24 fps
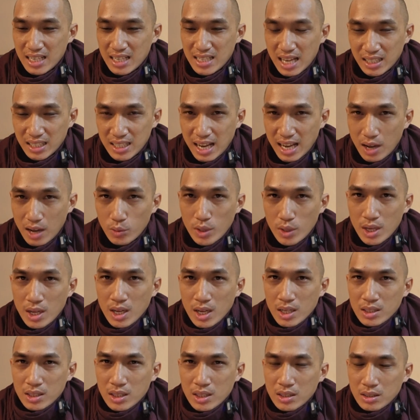là sai thế nào
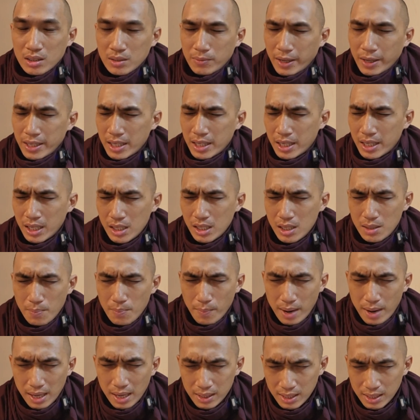xin thưa quý vị khi
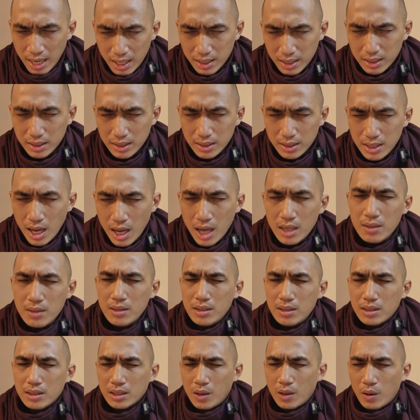mà nhắc đến
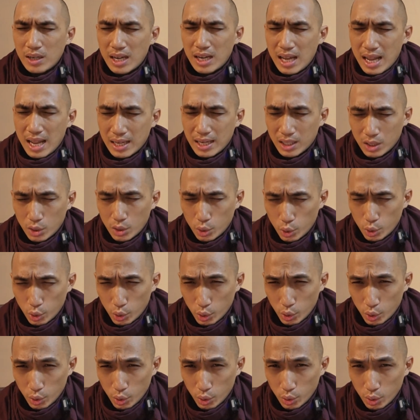gọi là
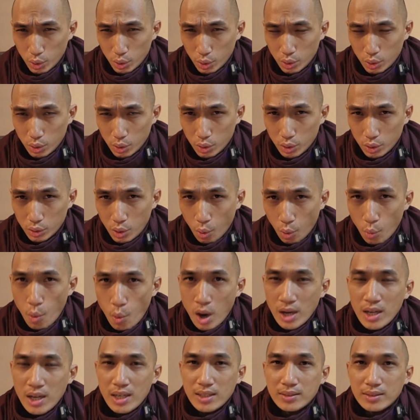thủ
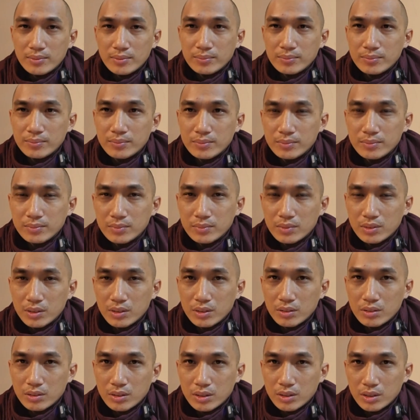uẩn á,
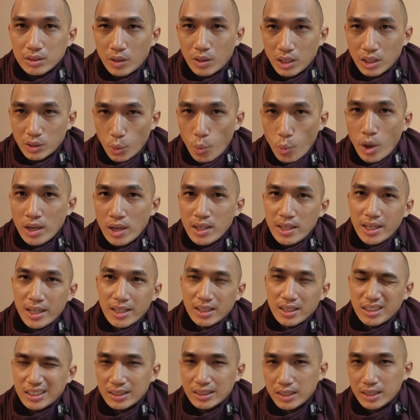gọi là thủ ẩn nha
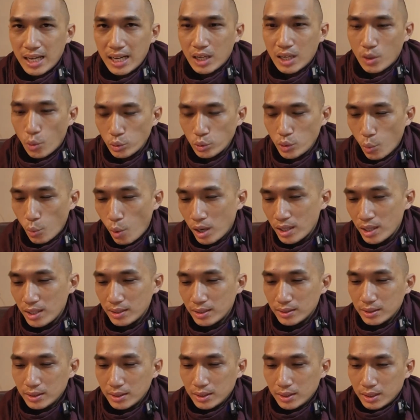hay là ngũ thủ ẩn á
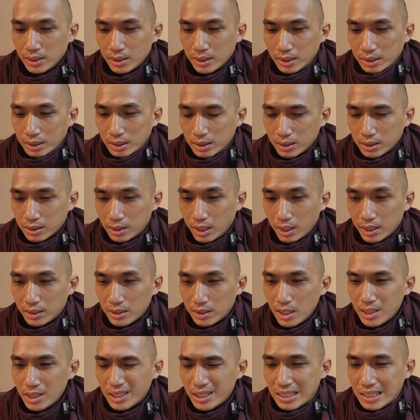thì
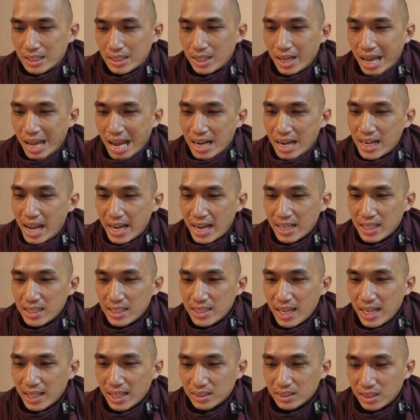tức là
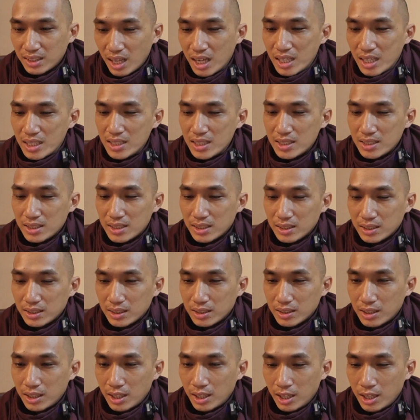đang nhắc tới
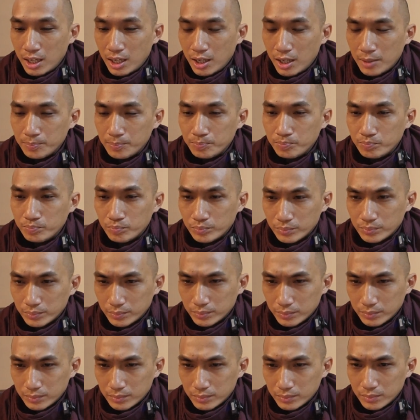uh,
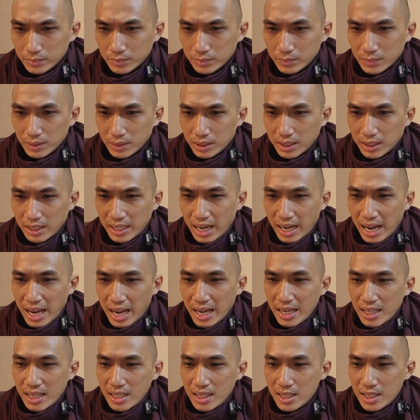
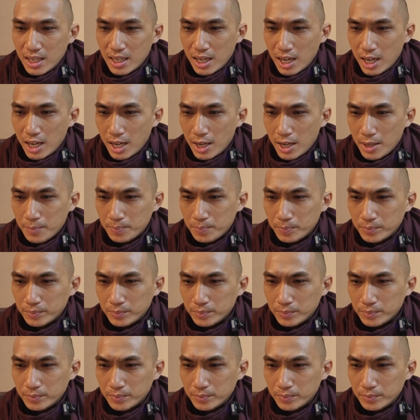cái uh,